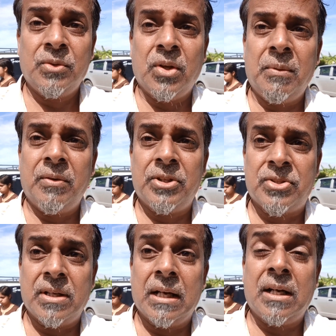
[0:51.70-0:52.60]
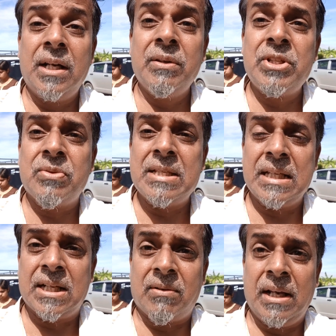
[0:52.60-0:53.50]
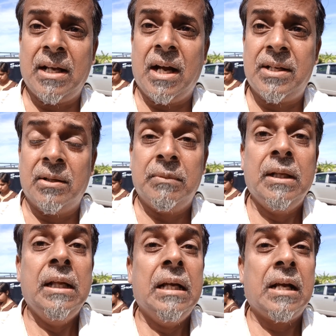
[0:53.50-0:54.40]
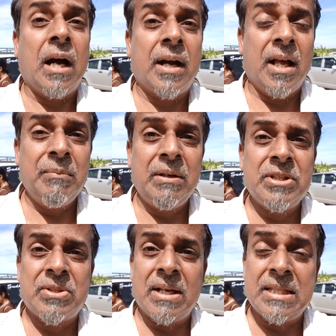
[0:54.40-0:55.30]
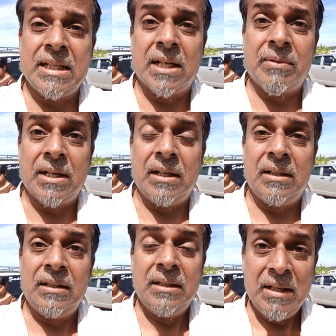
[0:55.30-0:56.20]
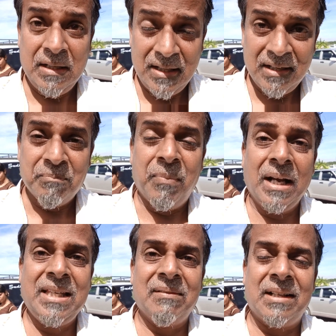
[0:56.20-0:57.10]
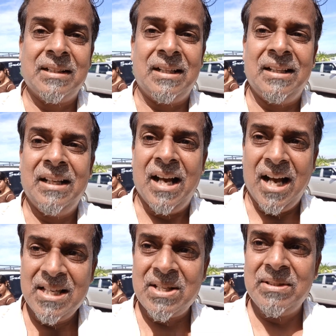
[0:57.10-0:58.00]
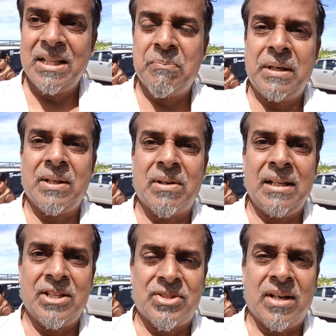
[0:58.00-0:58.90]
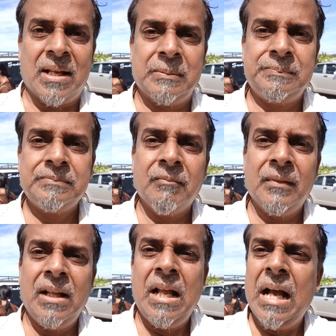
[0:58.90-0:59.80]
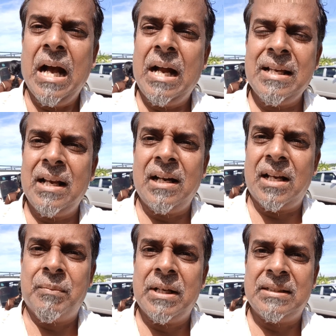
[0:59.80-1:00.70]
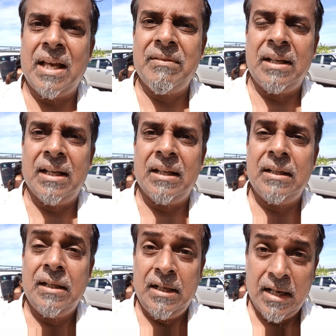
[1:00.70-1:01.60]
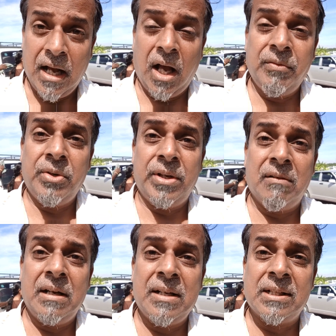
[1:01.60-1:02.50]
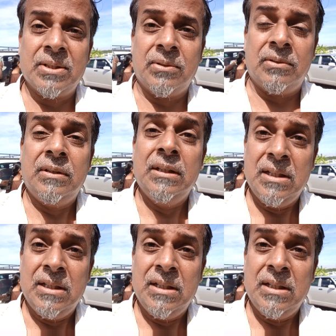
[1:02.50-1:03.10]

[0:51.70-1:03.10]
தோமாவுக்கு சொன்னார் கண்டு விசுவாசிக்கிறவர்களை காட்டிலும் காணாமல் விசுவாசிக்கிறவர்கள் பாக்கியவான்கள் ஆசீர்வதிக்கப்பட்டவர்கள் என்று சொன்னார் அடையாளங்களை நமக்கு தேவையில்லை ஆவியினுடைய வழிநடத்திலும்